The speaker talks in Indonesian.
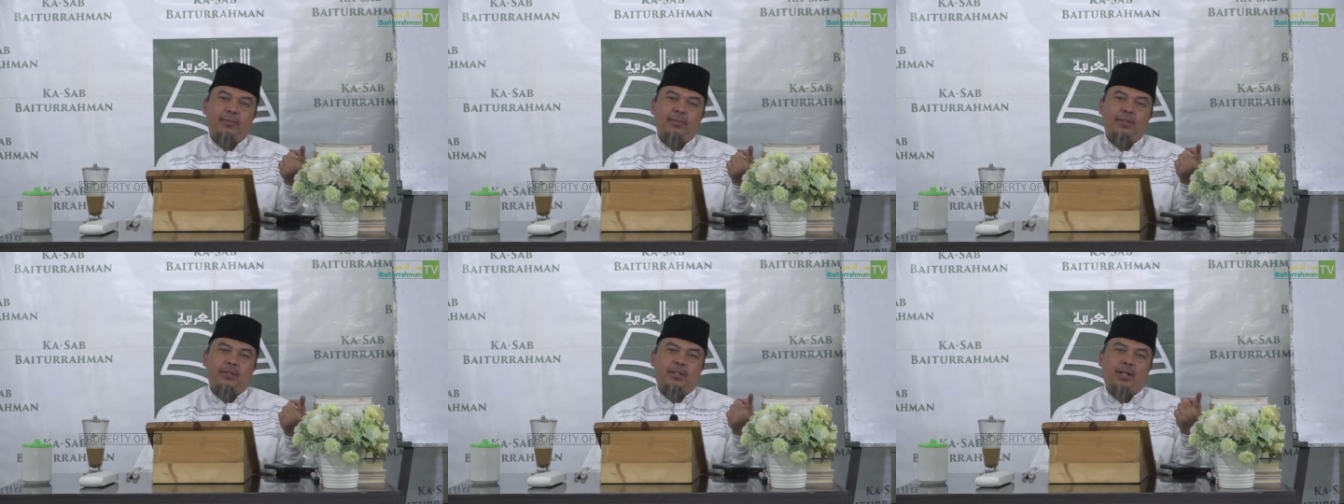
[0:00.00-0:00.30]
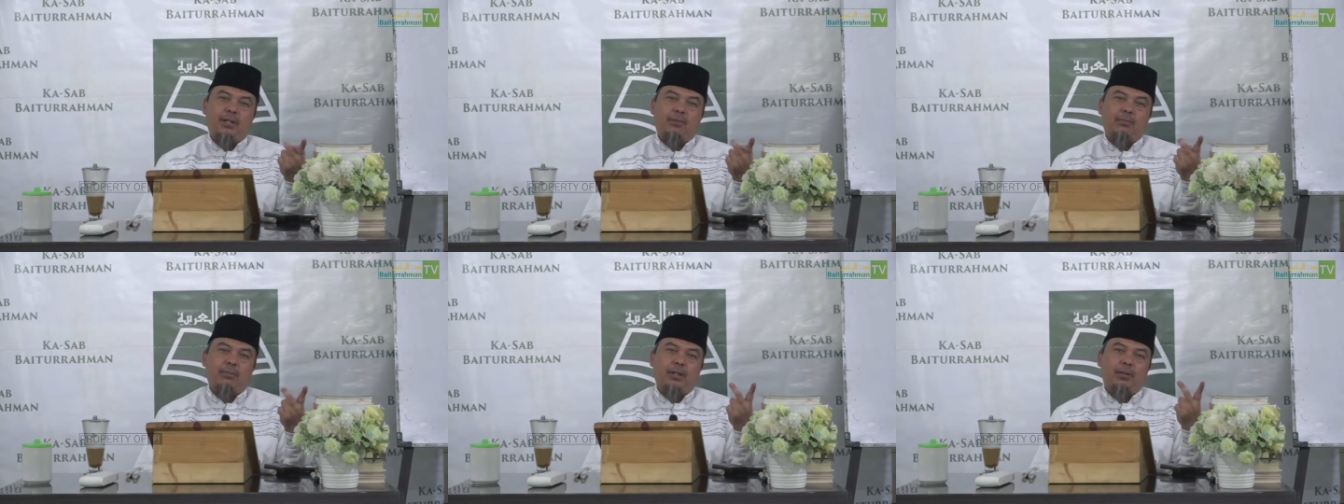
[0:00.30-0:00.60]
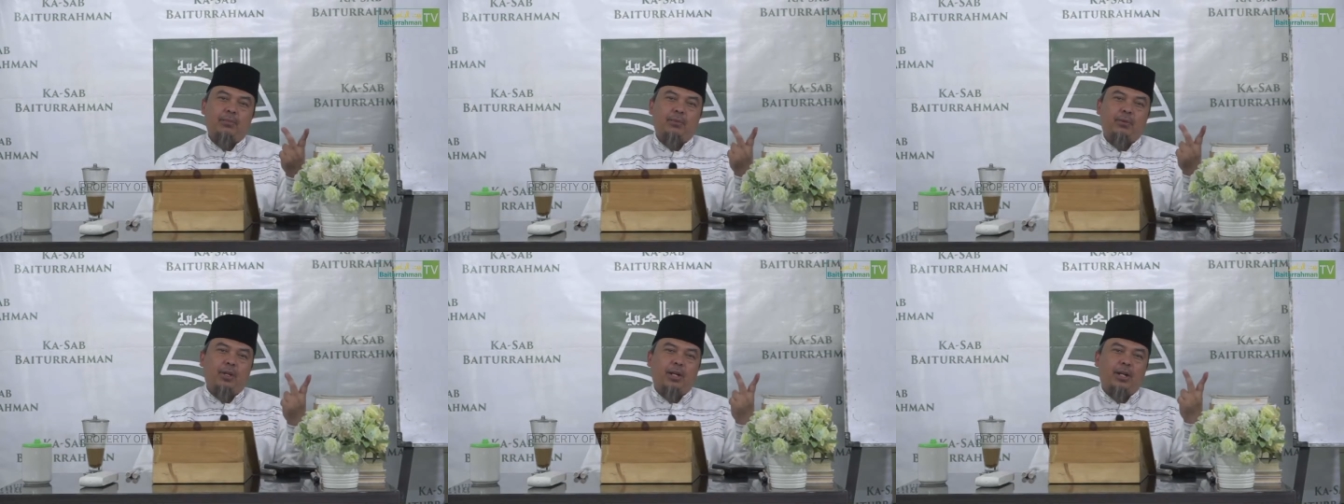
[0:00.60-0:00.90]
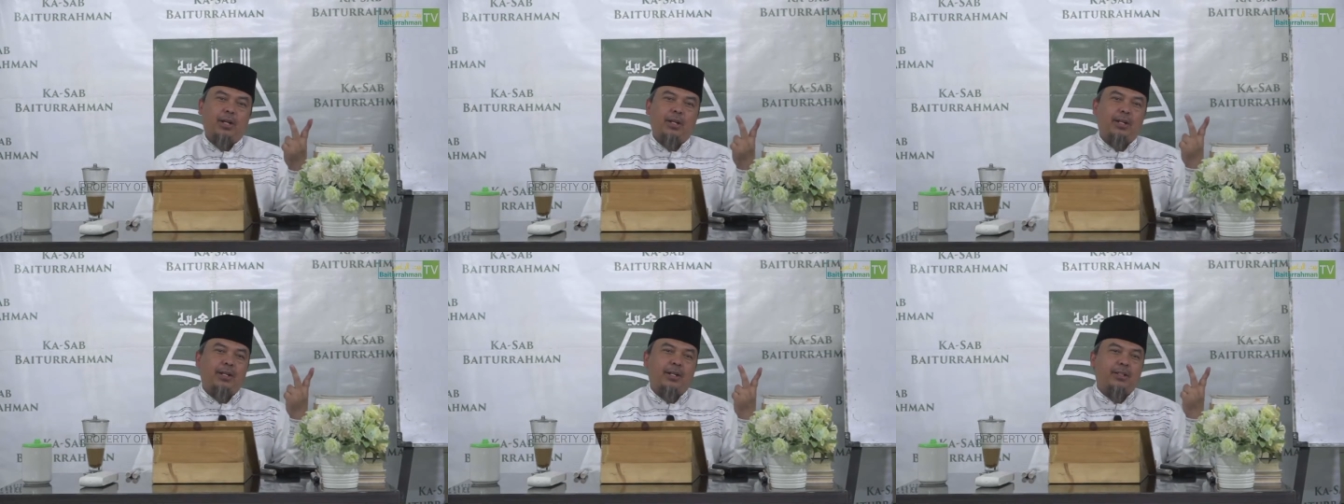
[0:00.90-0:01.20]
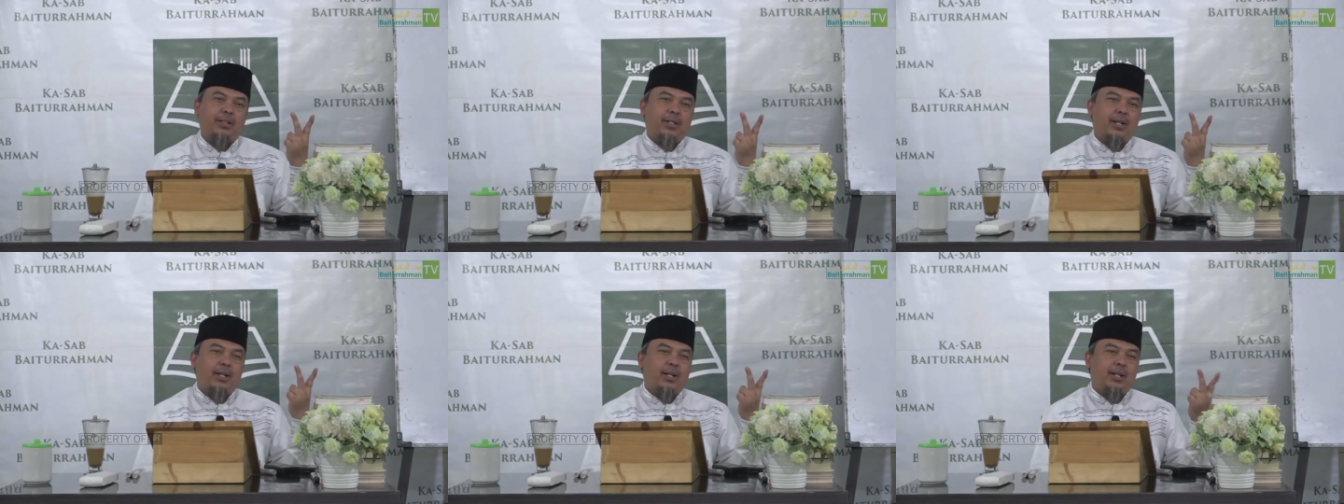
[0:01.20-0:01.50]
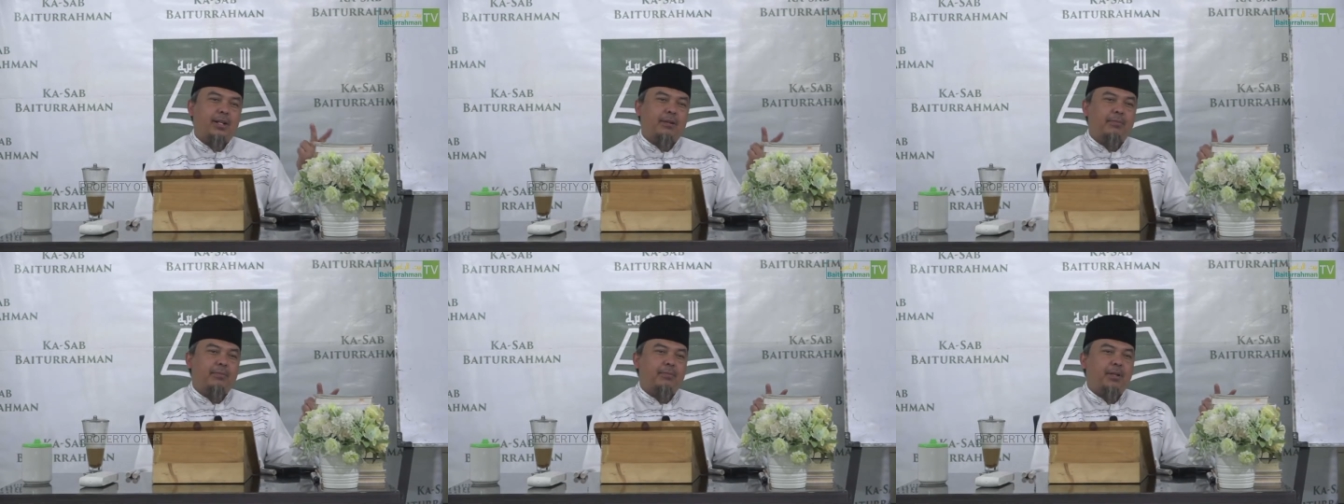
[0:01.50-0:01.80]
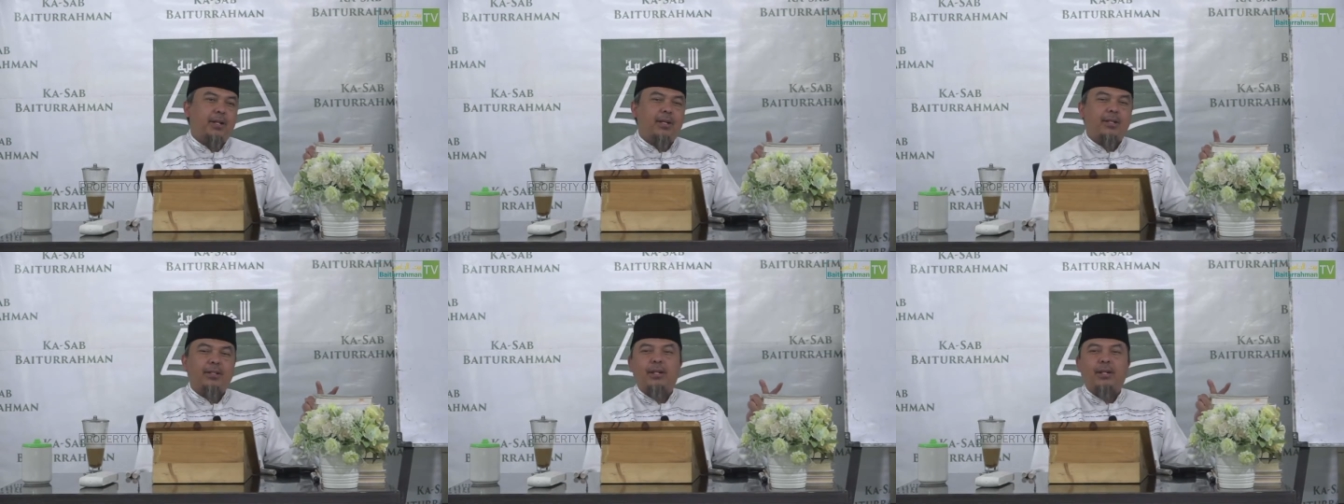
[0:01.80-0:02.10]
jama muana salim,
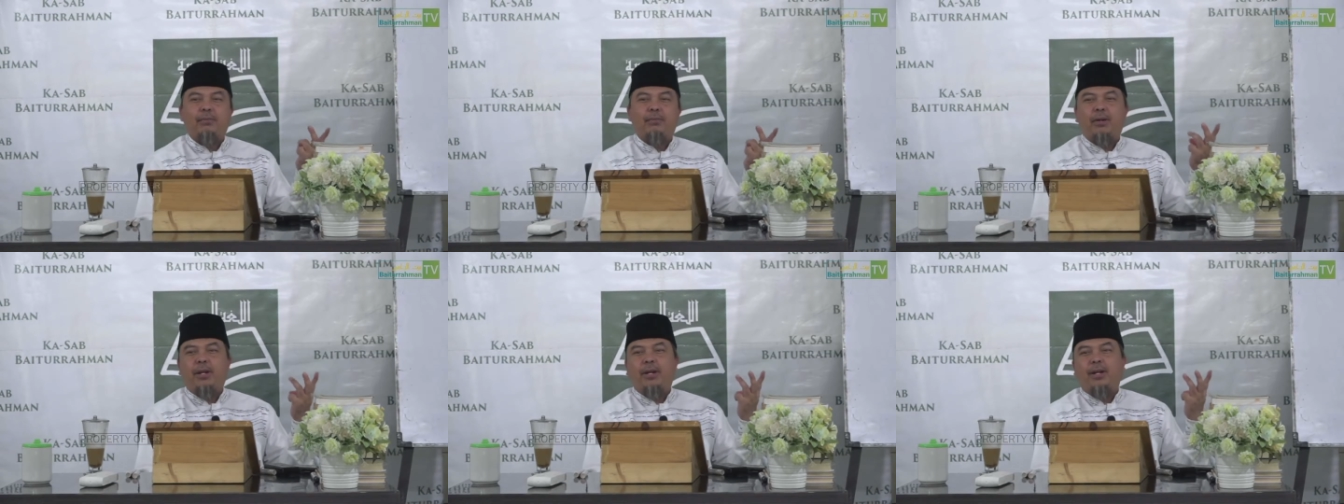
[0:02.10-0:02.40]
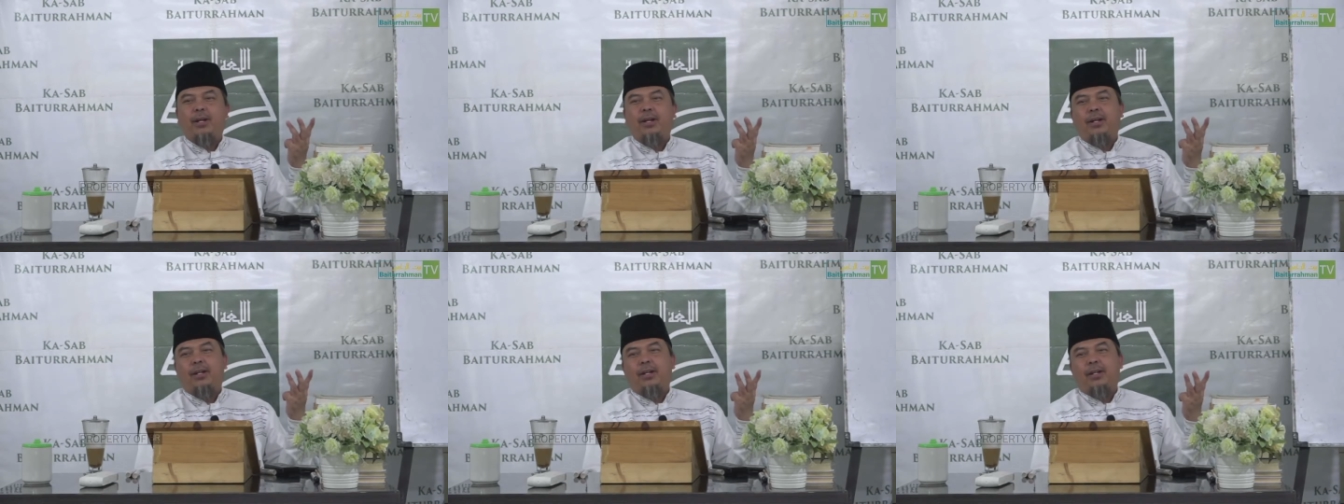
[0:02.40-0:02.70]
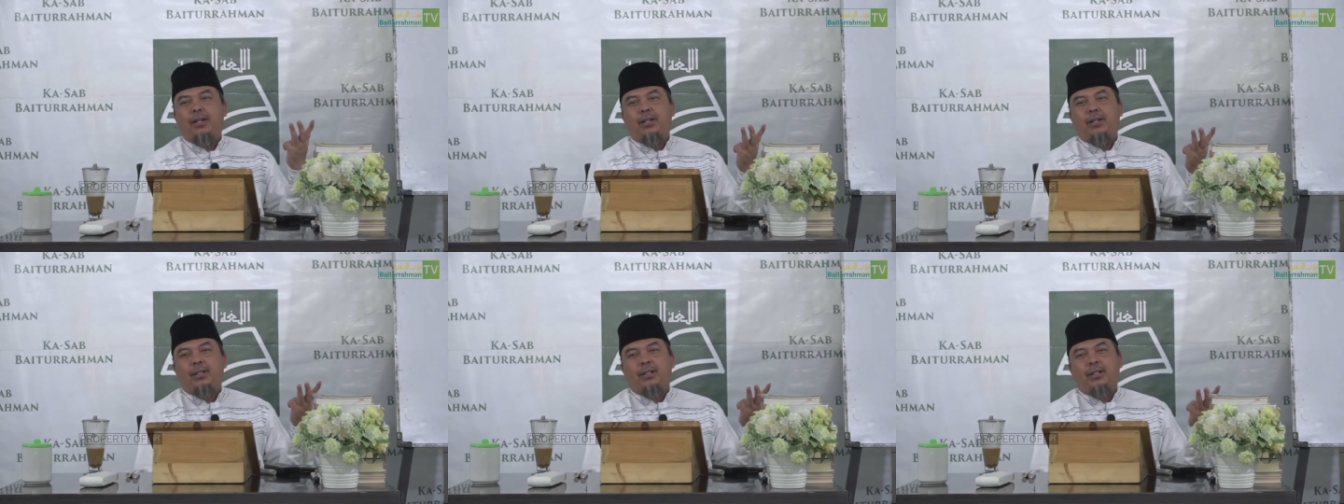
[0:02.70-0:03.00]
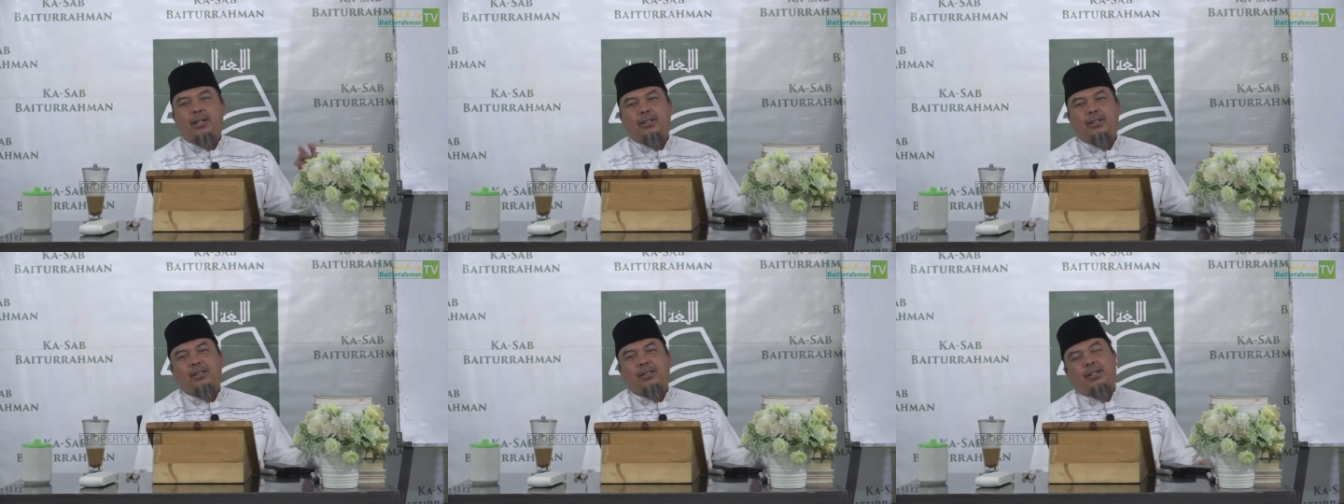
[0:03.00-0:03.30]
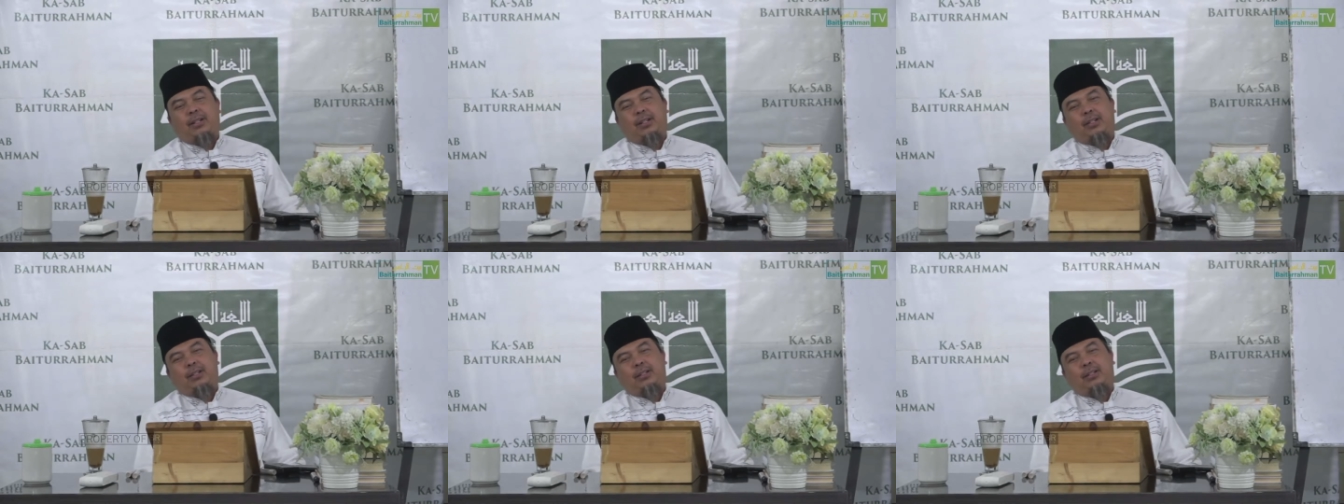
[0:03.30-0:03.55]
dan jama taksir.